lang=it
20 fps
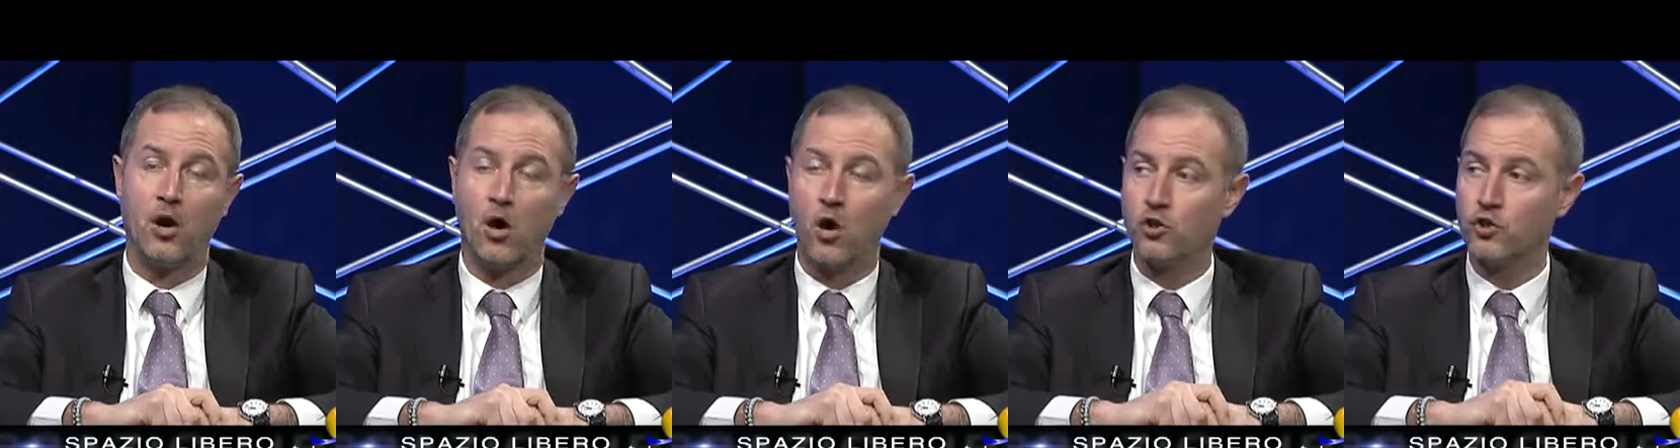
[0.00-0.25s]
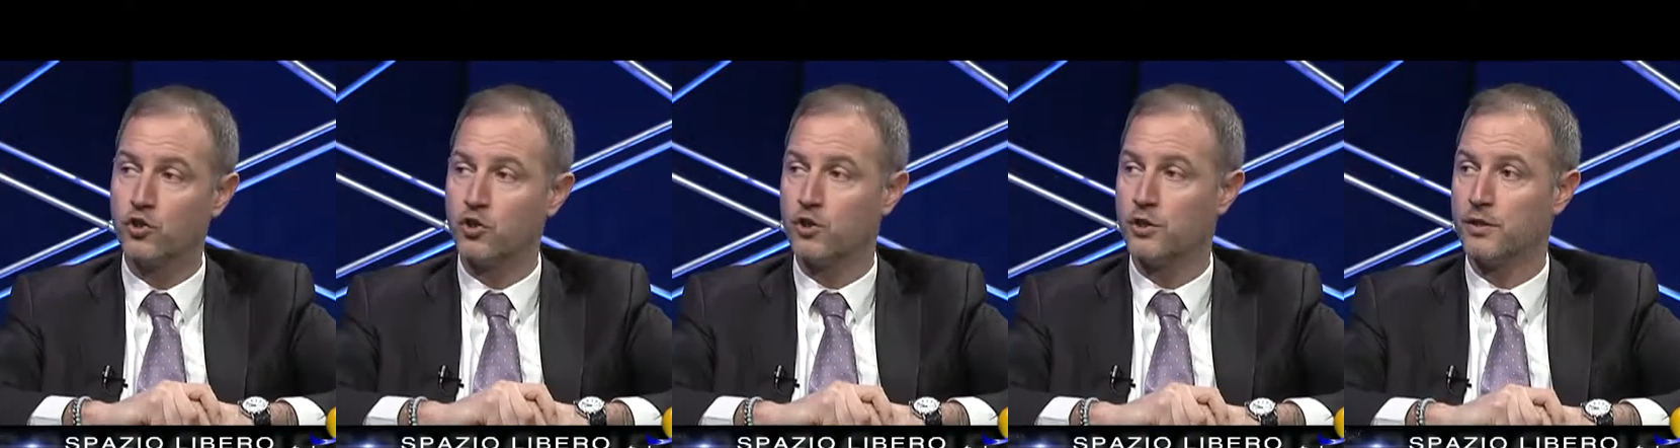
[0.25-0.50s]

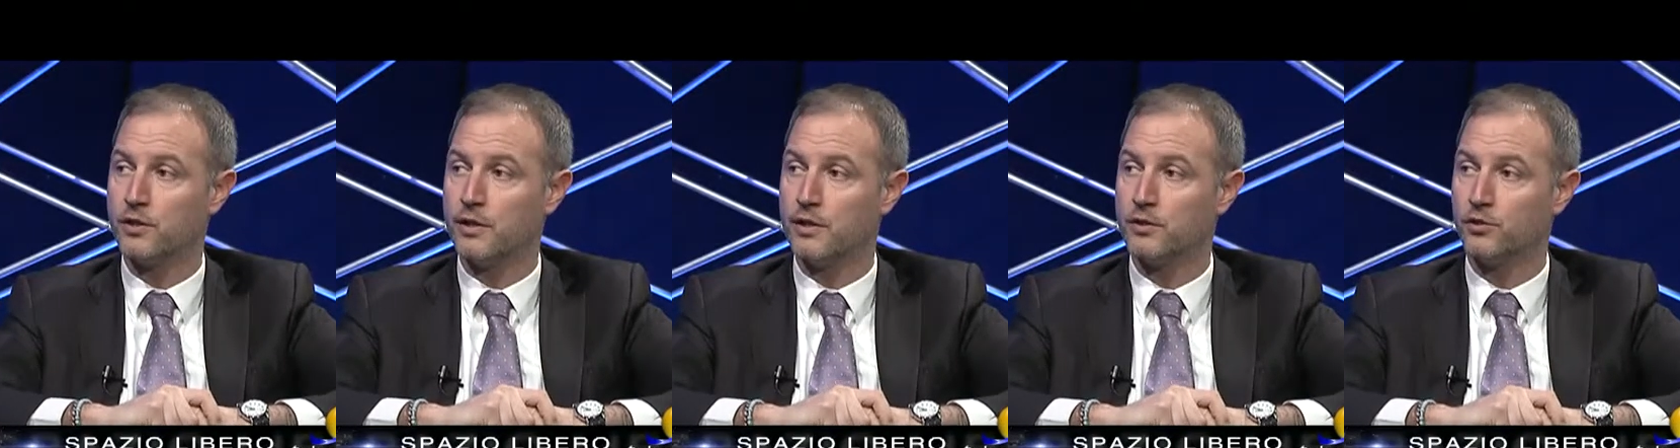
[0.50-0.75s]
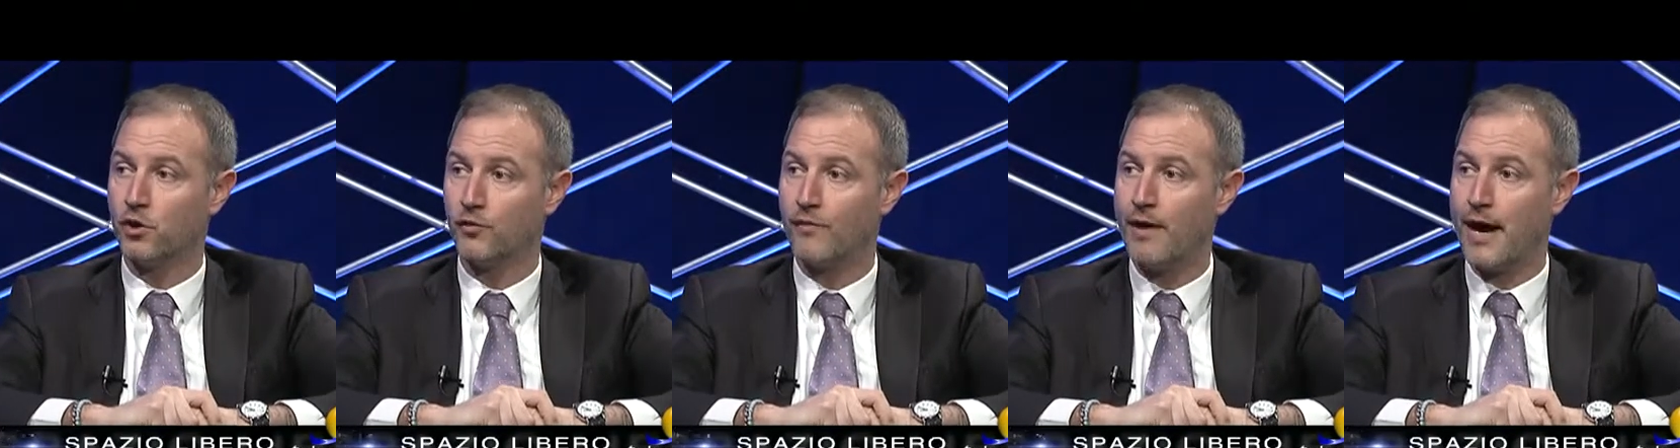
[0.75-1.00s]
oggi di
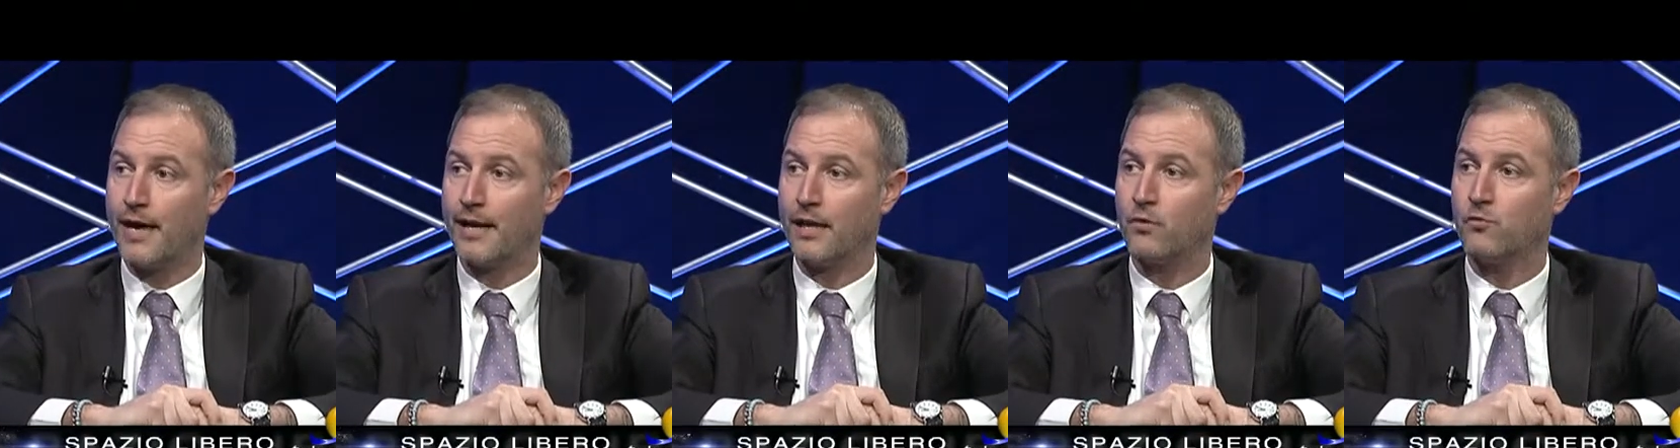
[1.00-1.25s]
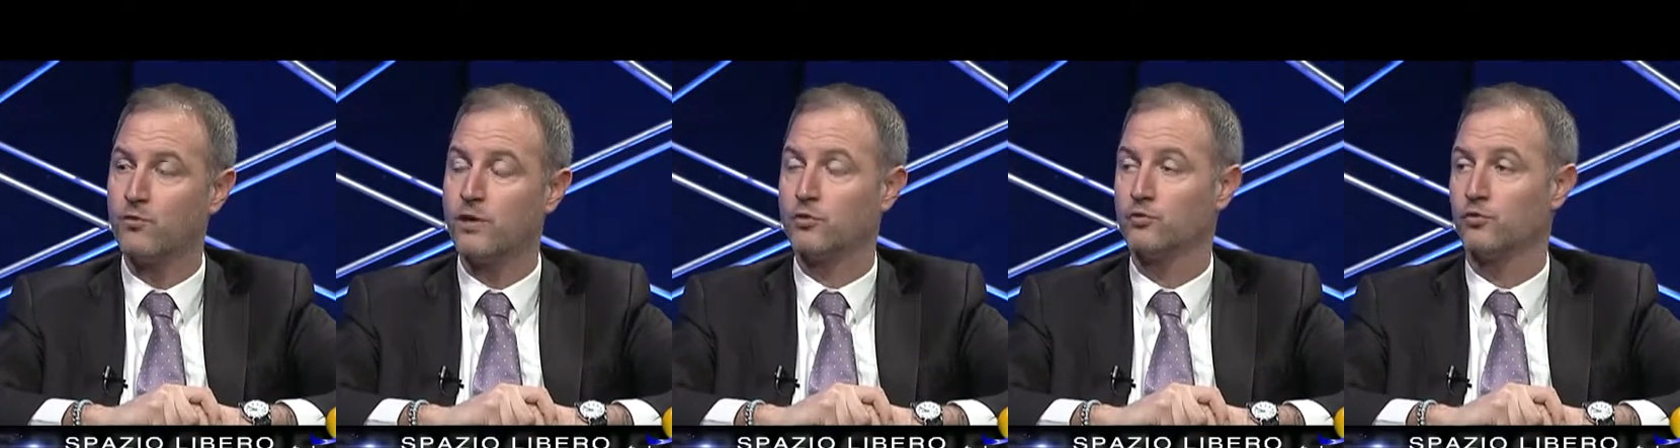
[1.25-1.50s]
trovare
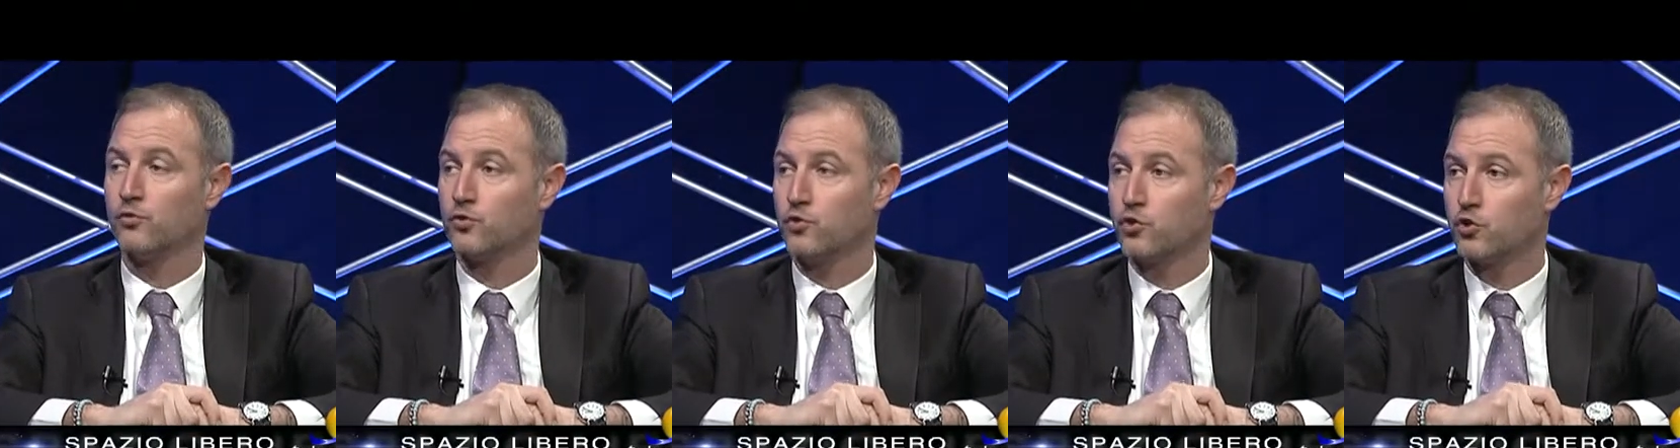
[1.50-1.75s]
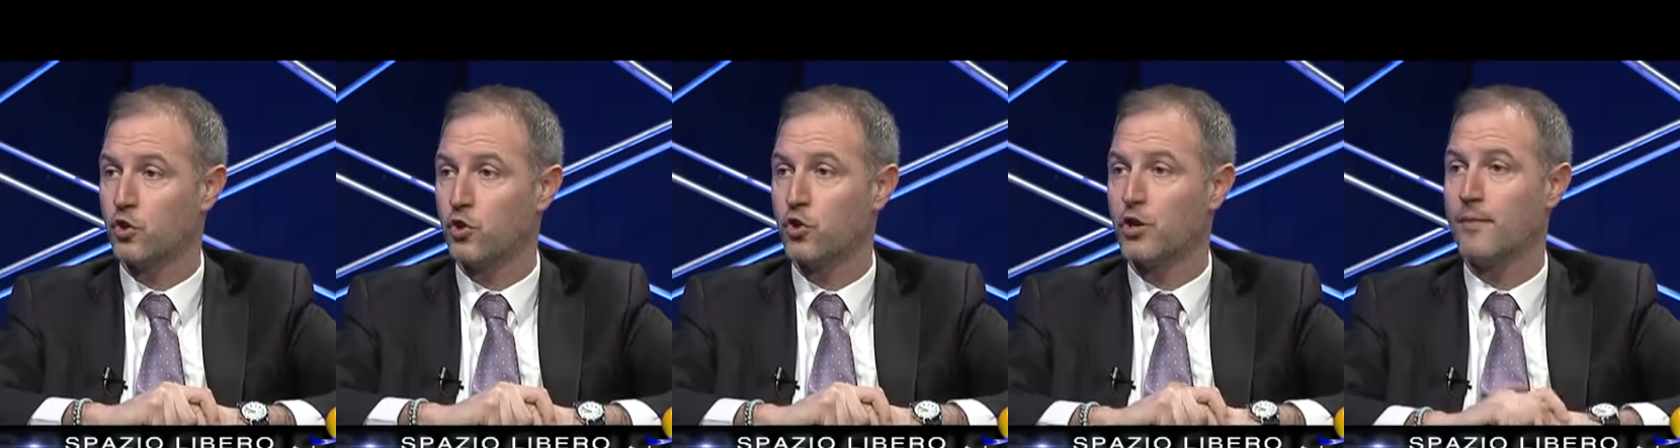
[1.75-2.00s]
una
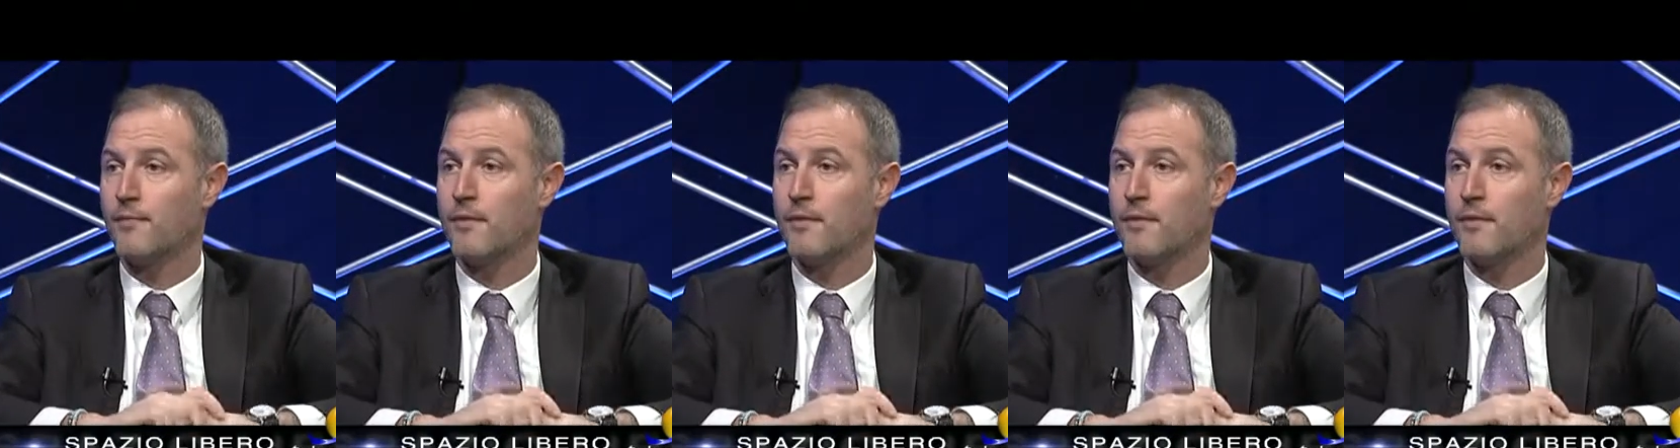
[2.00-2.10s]
soluzione,